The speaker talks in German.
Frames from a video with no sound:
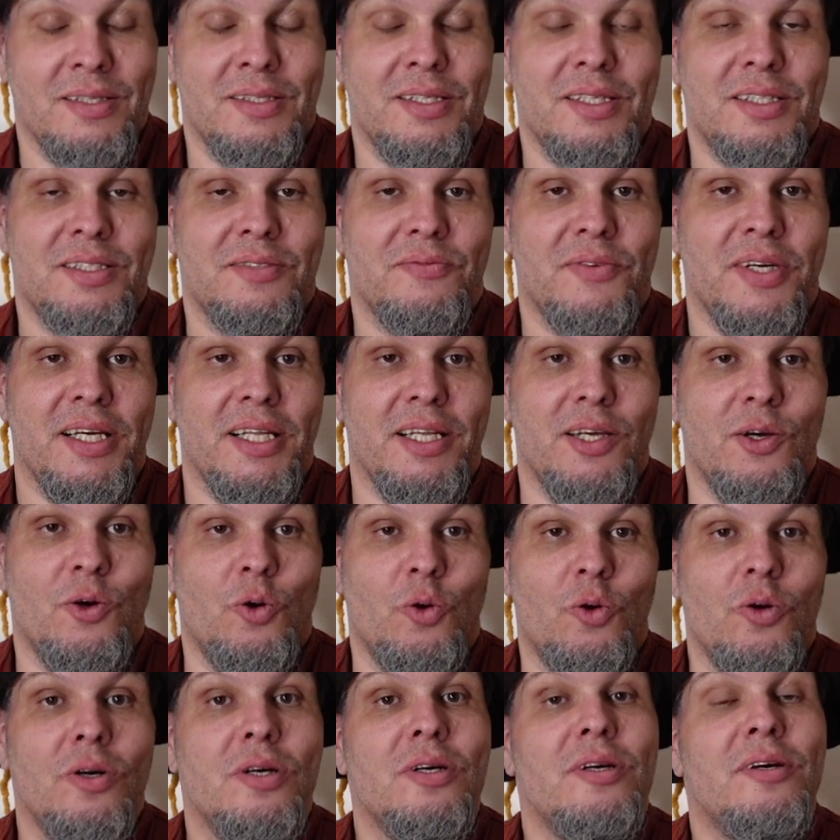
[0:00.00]
Das
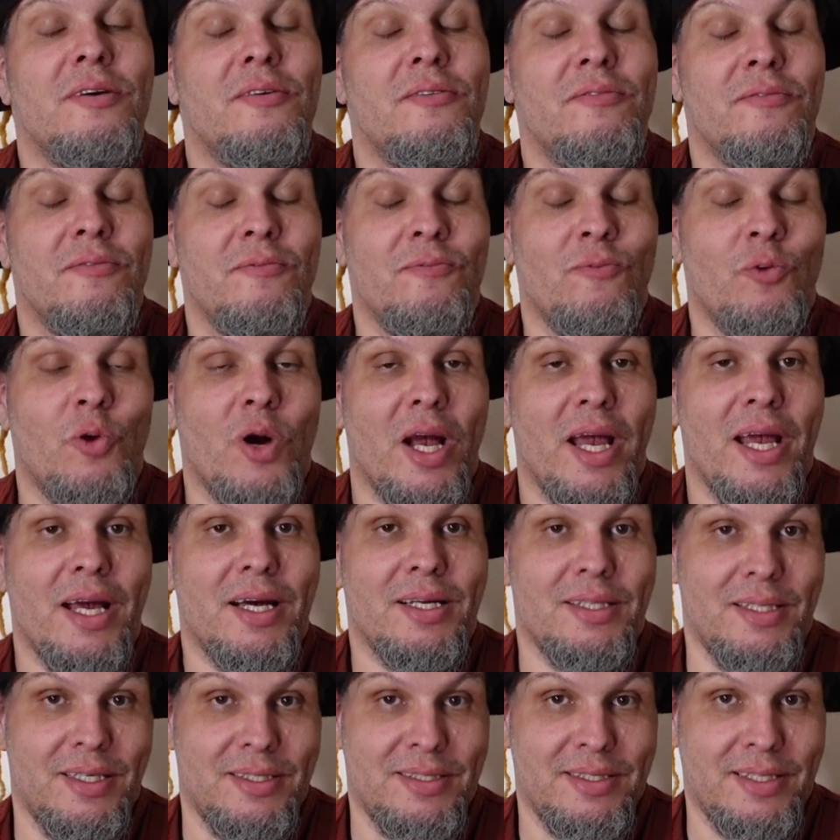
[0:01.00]
Video,
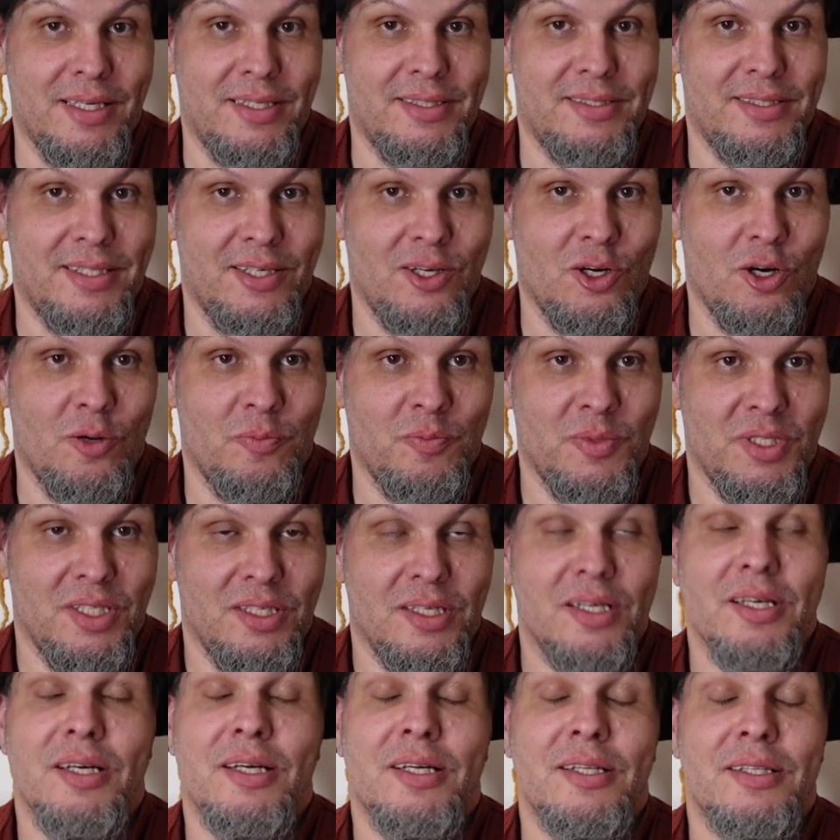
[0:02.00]
woher das Ganze kommt,
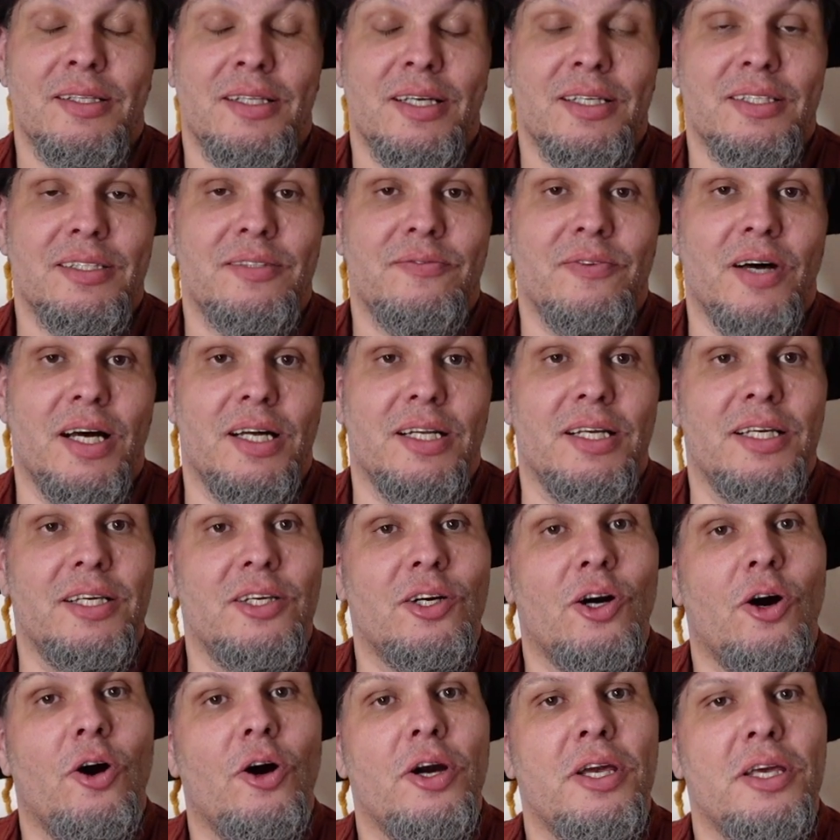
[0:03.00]
das werde
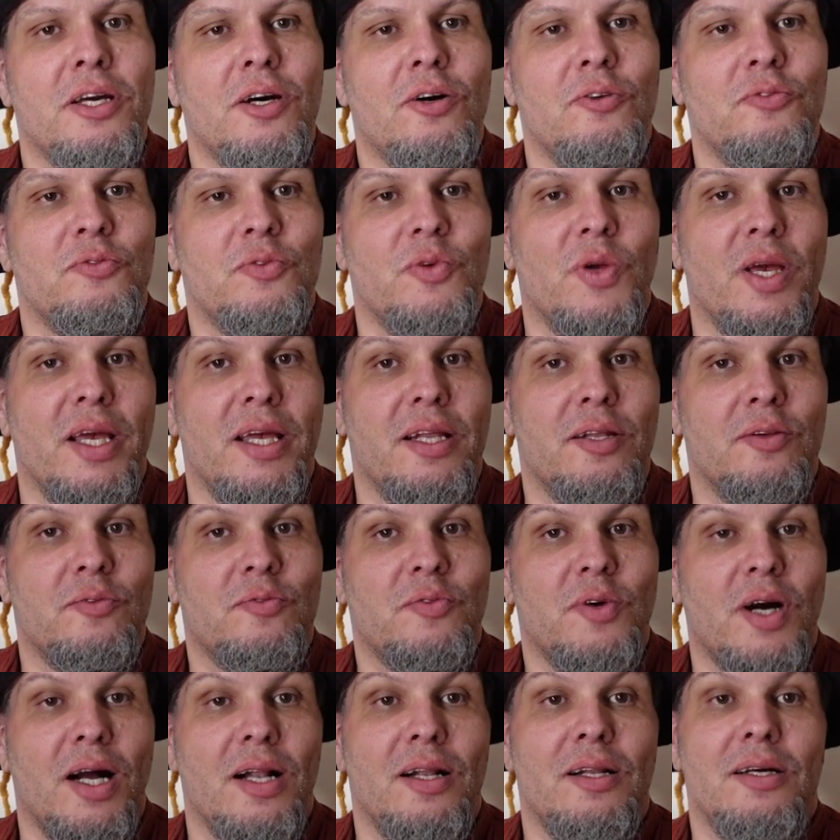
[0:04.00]
ich euch auf jeden
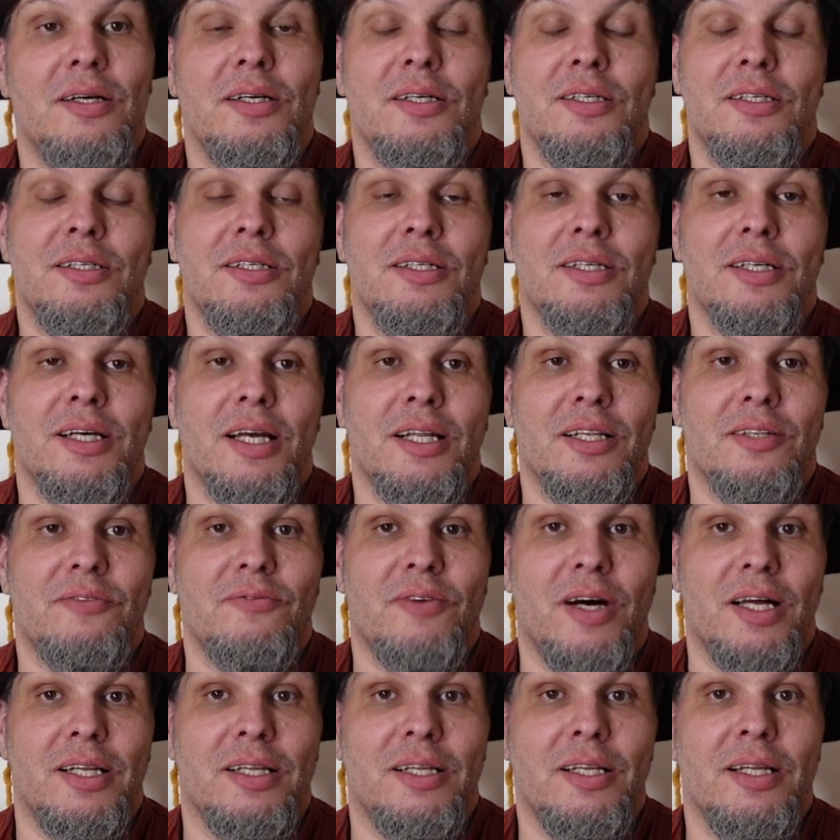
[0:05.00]
Fall
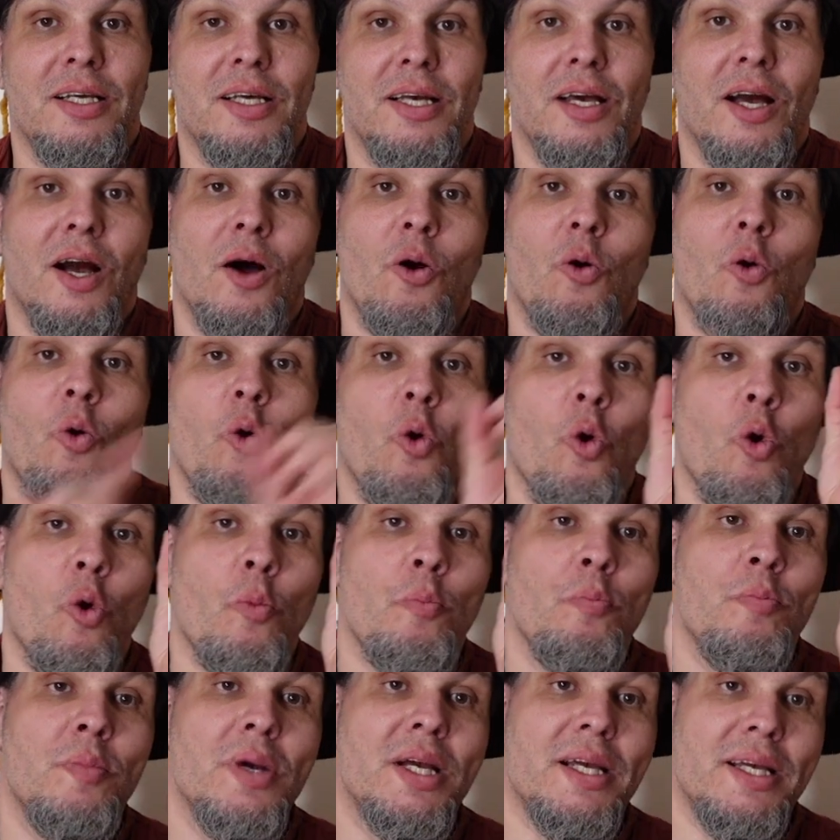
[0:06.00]
irgendwann
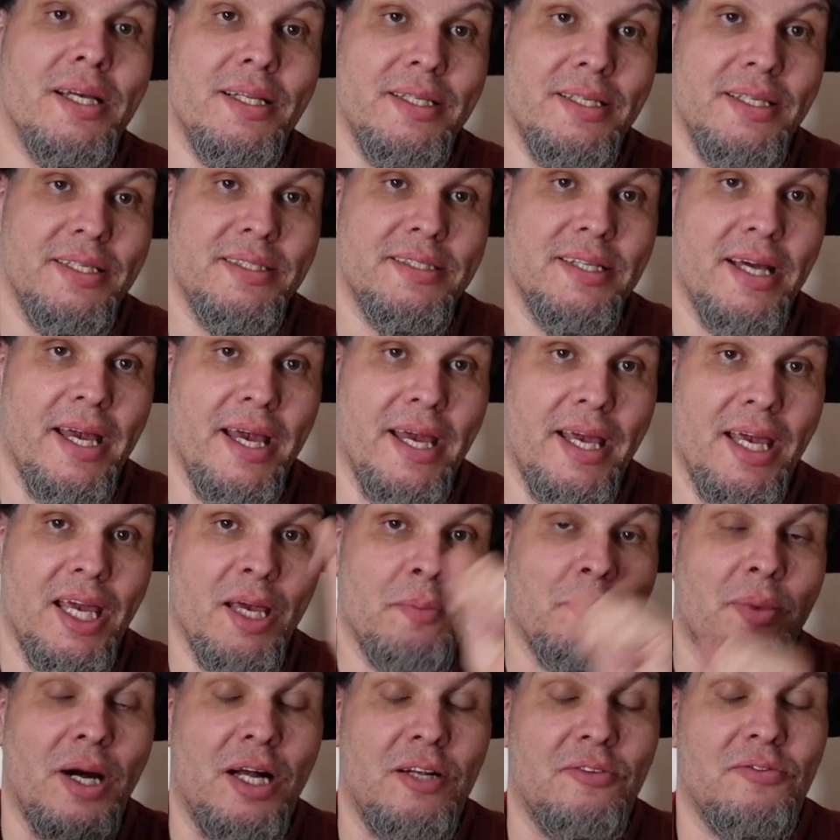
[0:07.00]
oben in dieser
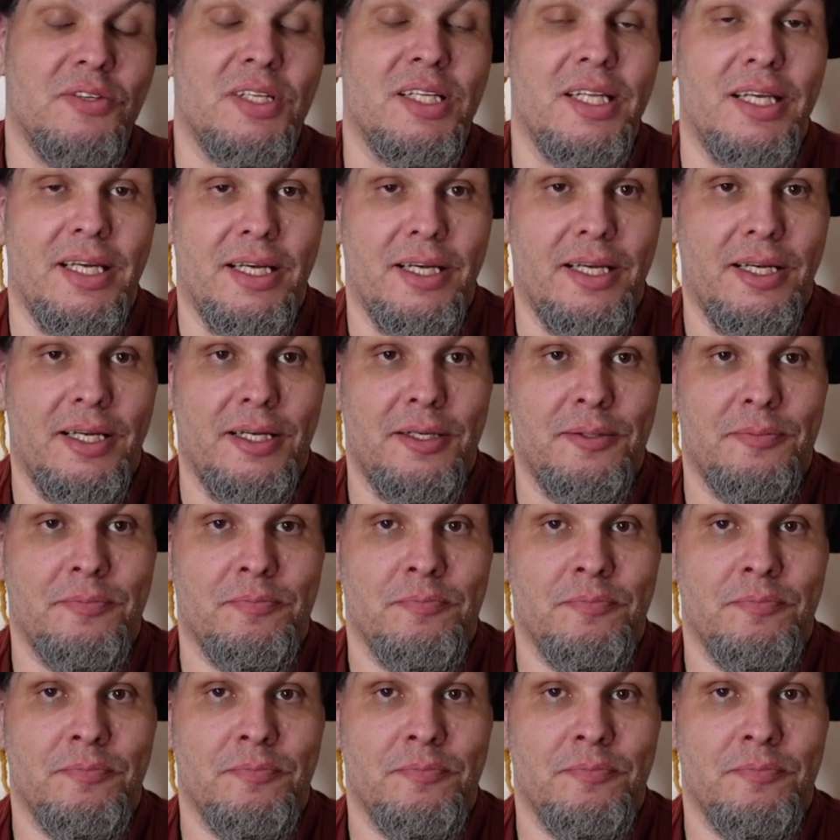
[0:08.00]
Ecke mal verlinken.